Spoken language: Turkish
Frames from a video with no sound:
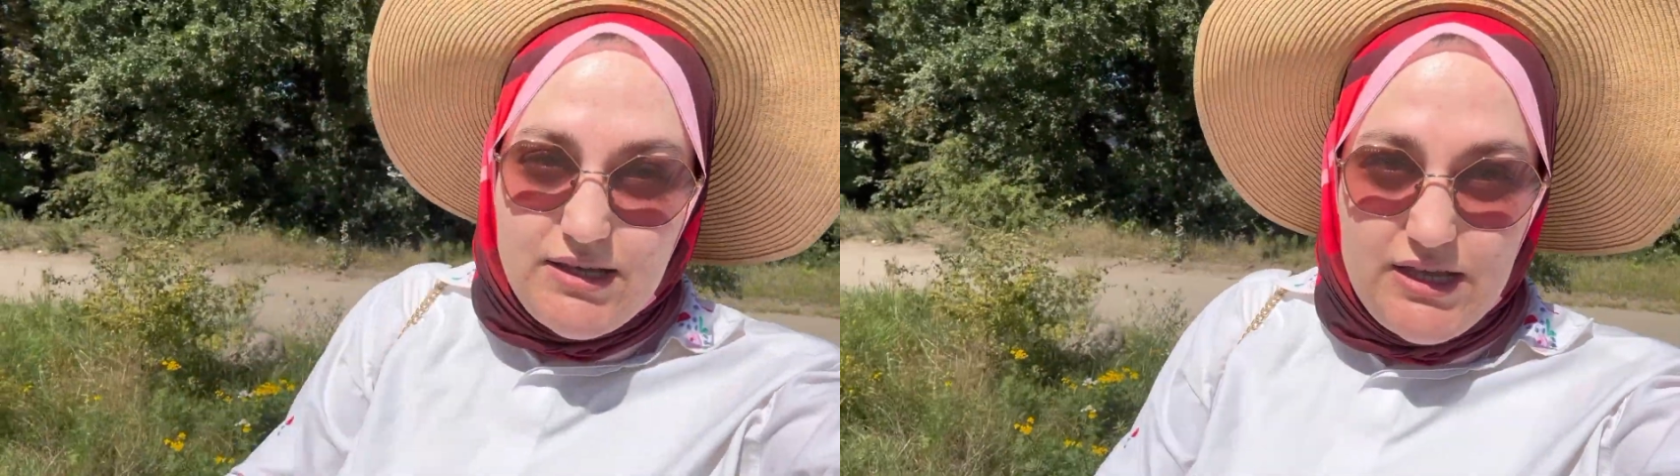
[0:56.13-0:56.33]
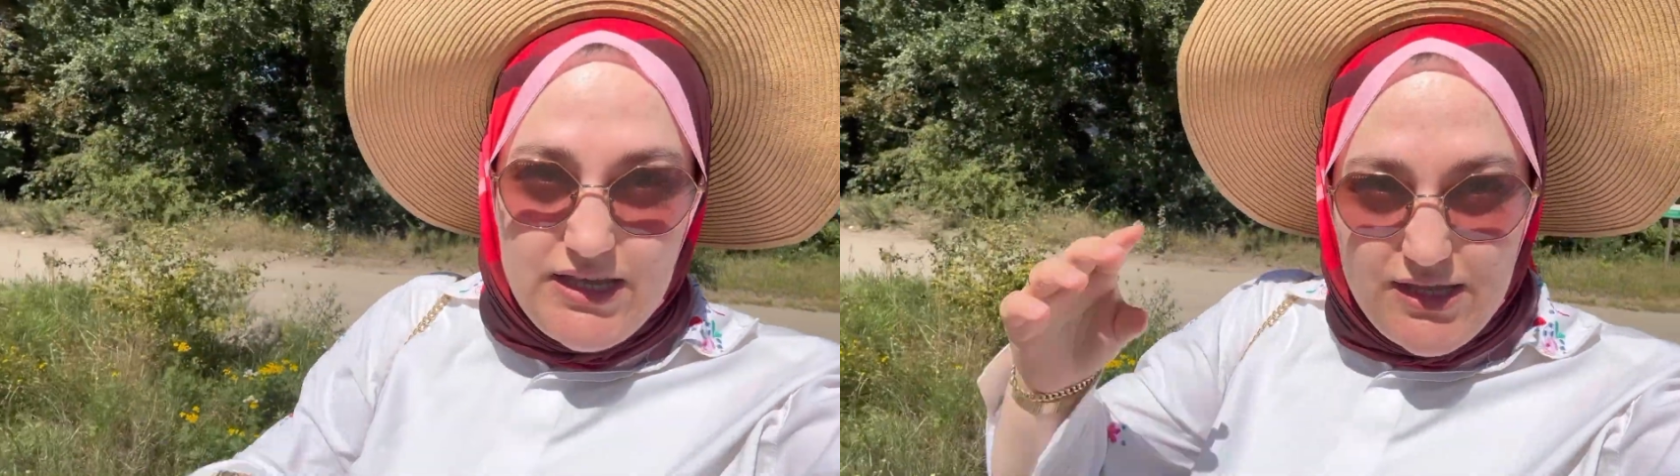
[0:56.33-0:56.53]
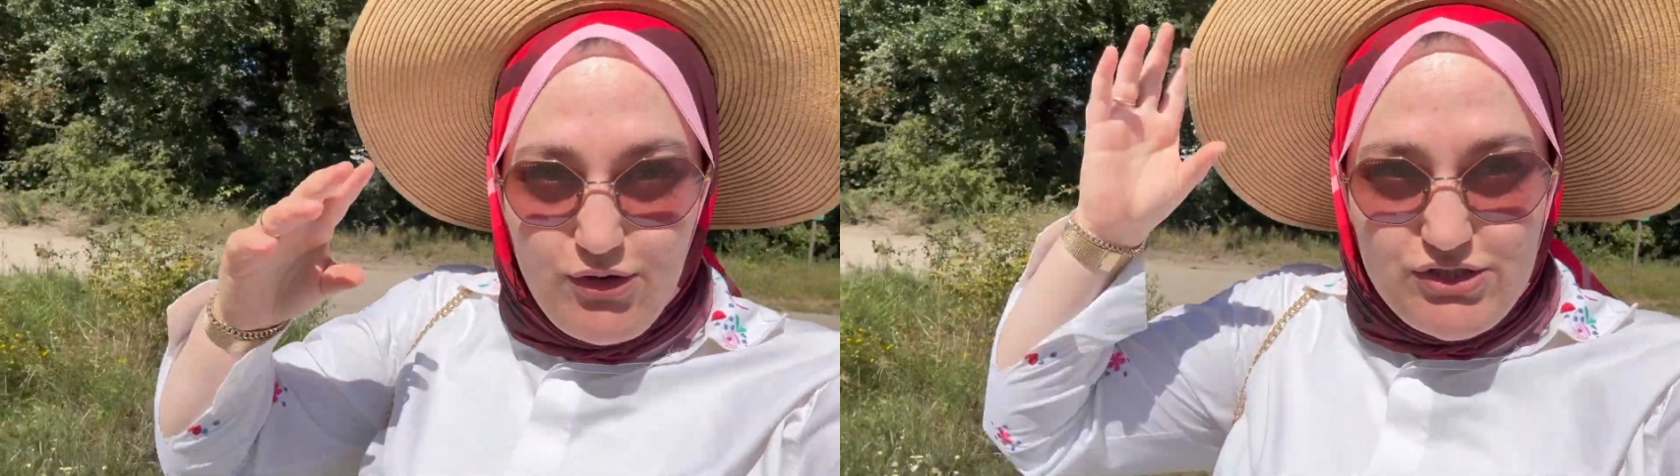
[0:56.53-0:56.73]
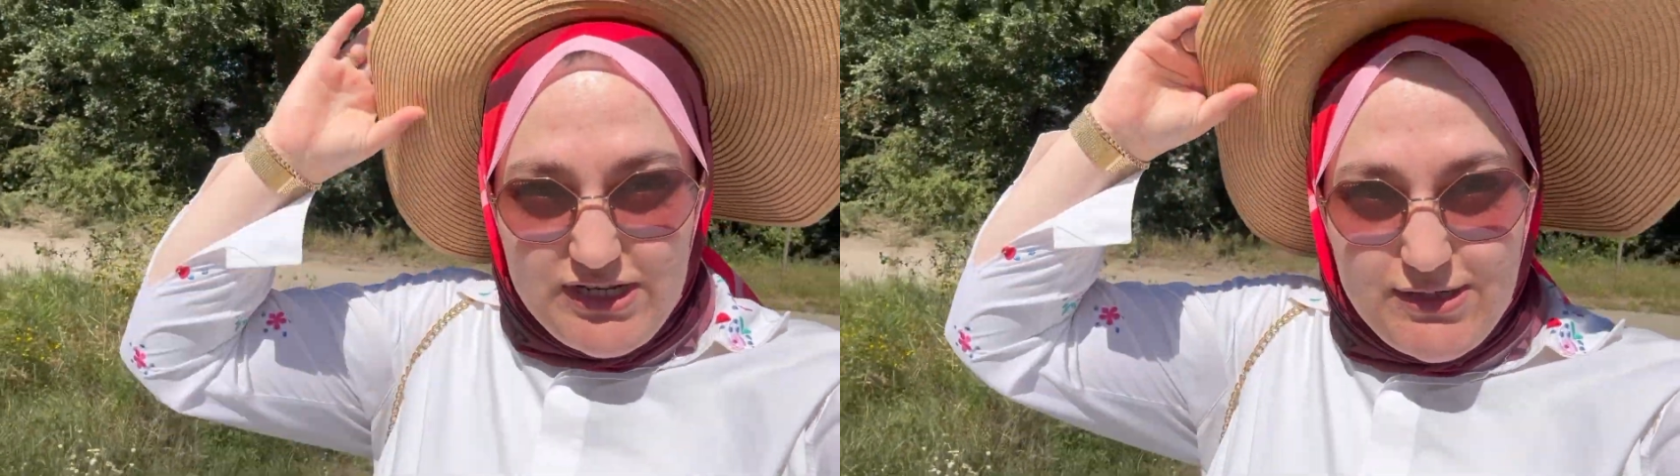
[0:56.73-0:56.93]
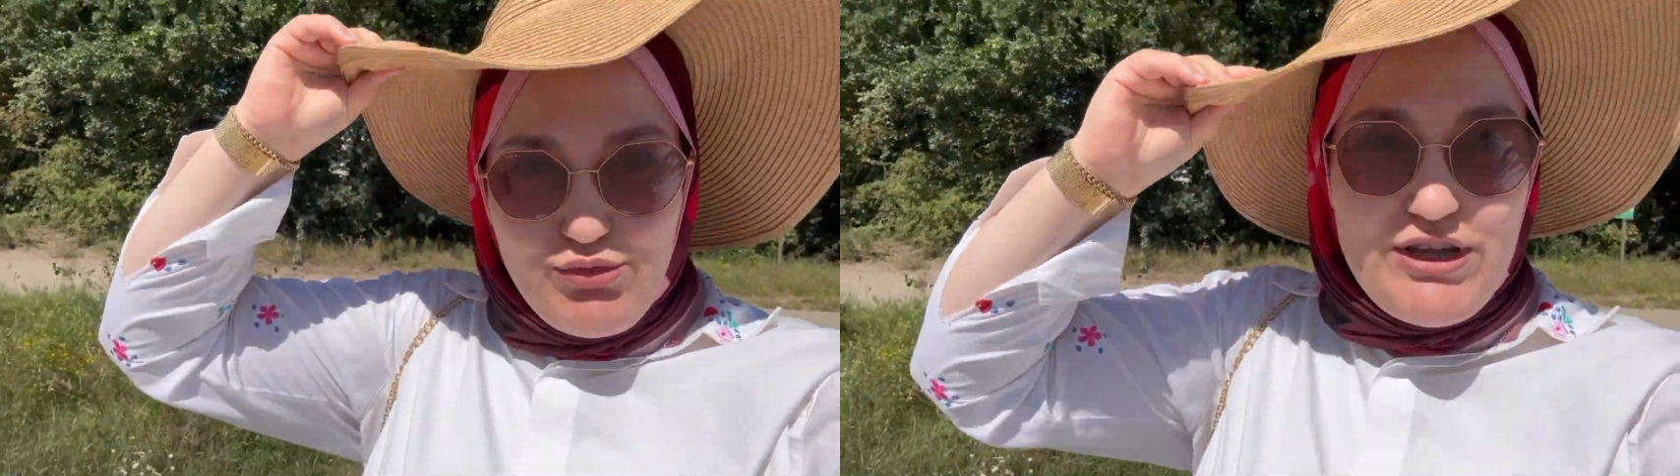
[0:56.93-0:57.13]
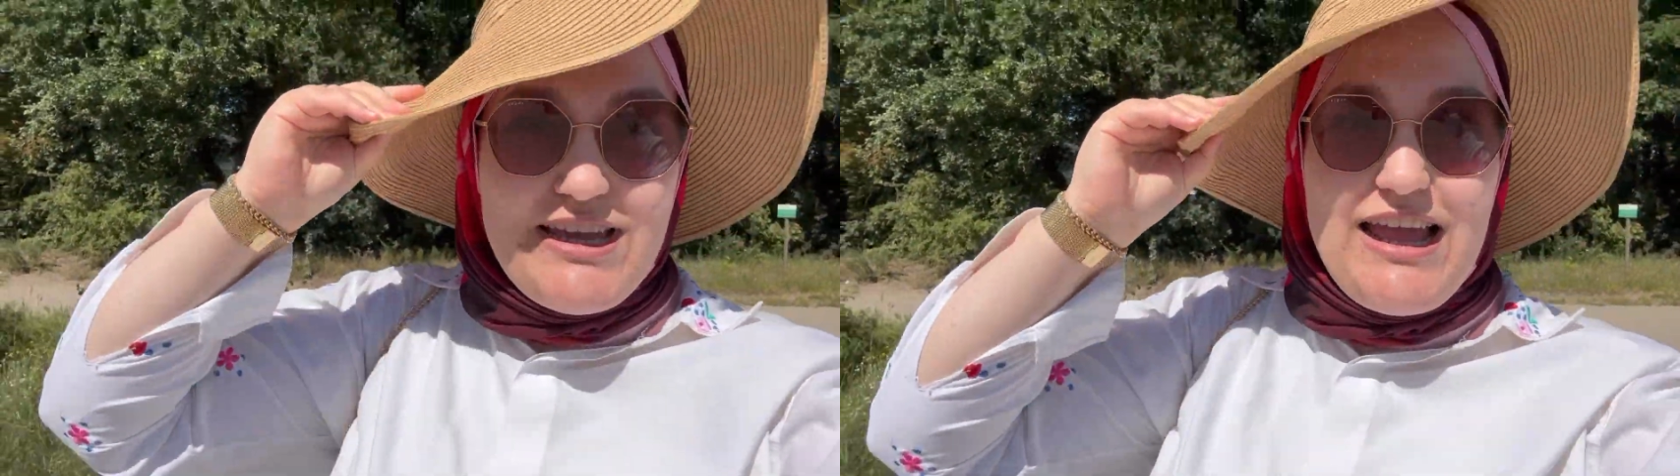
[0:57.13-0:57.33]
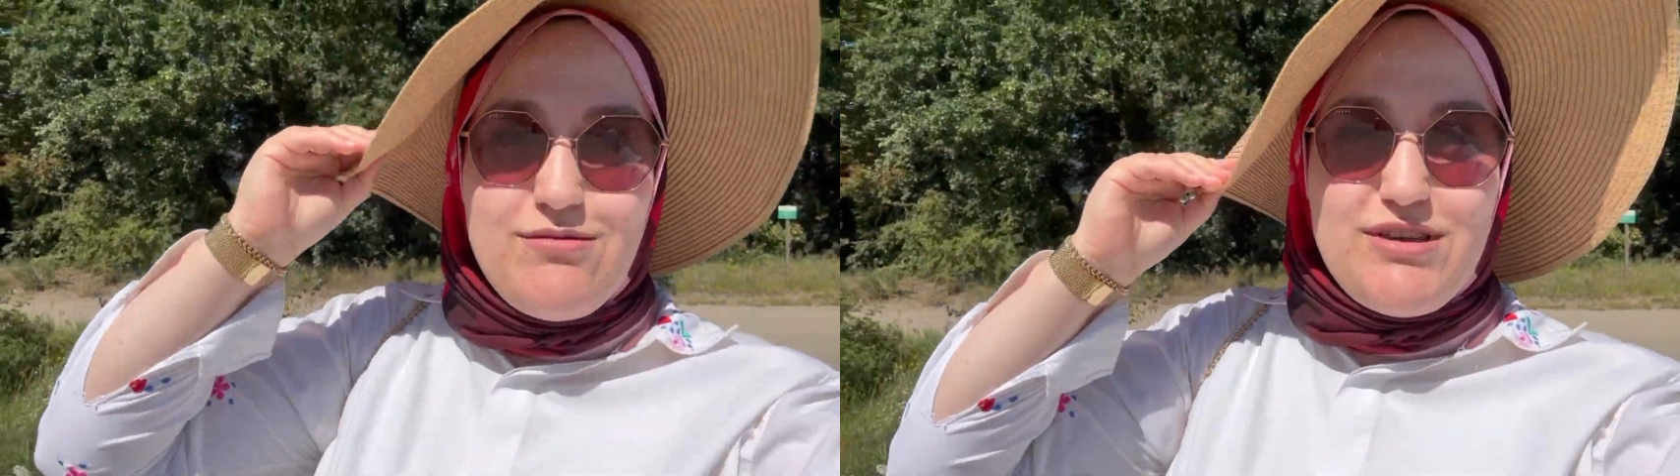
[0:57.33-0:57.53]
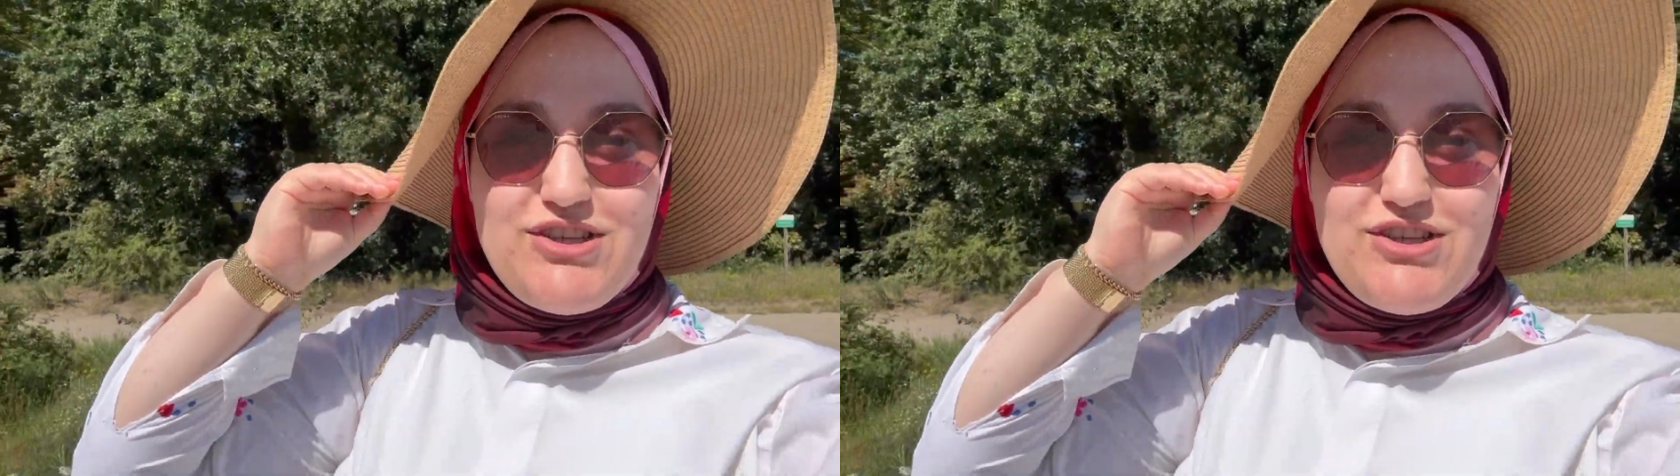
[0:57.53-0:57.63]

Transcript: Ee, öncelikle buraya gelmek